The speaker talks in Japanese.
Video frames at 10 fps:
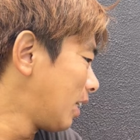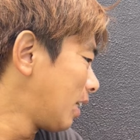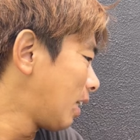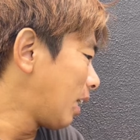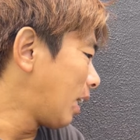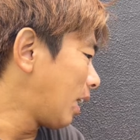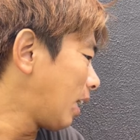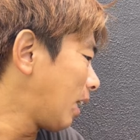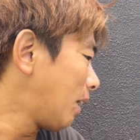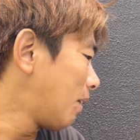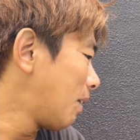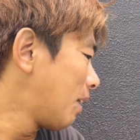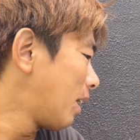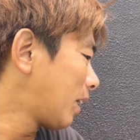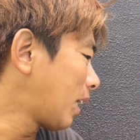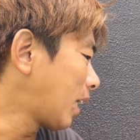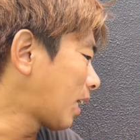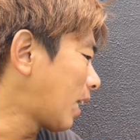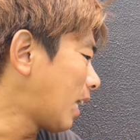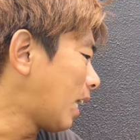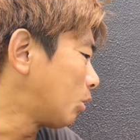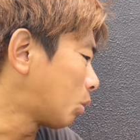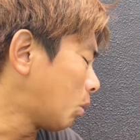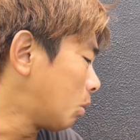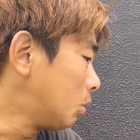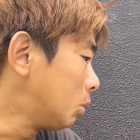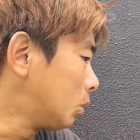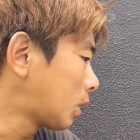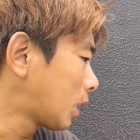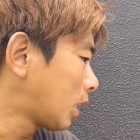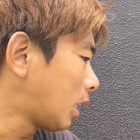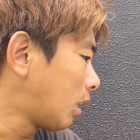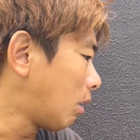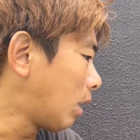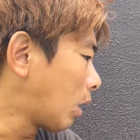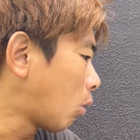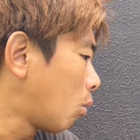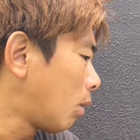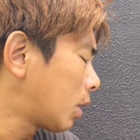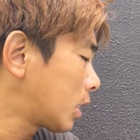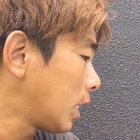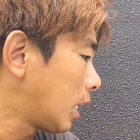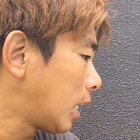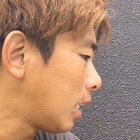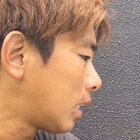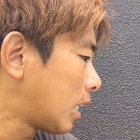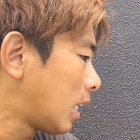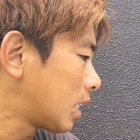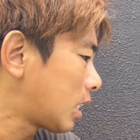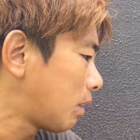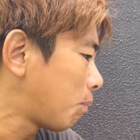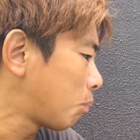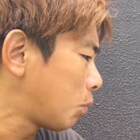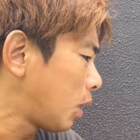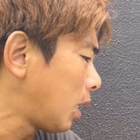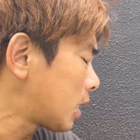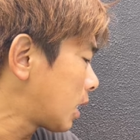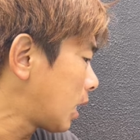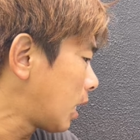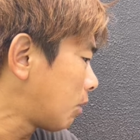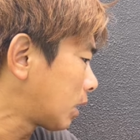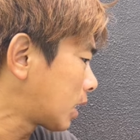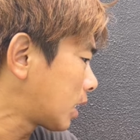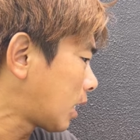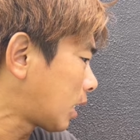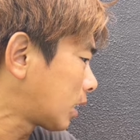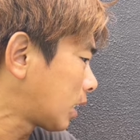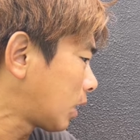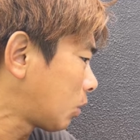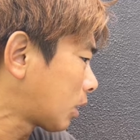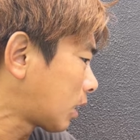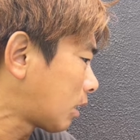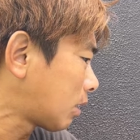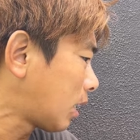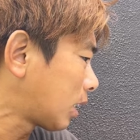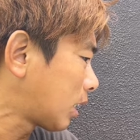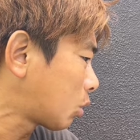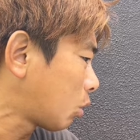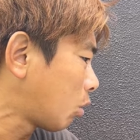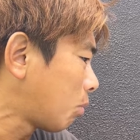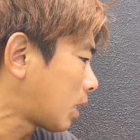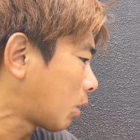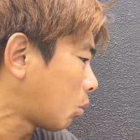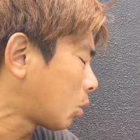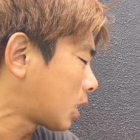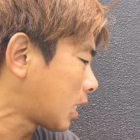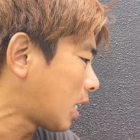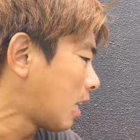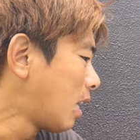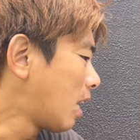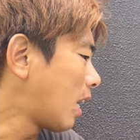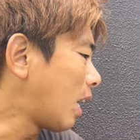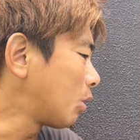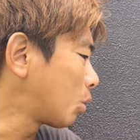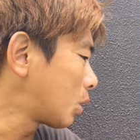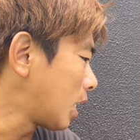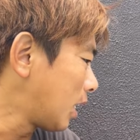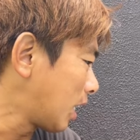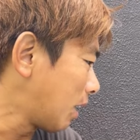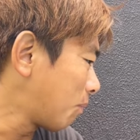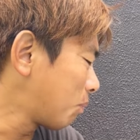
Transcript: えー、結果アウト受けた側は困惑しながらリターンしプレーしてない私が片手を高く上げてそれを見たコーチがアウト宣言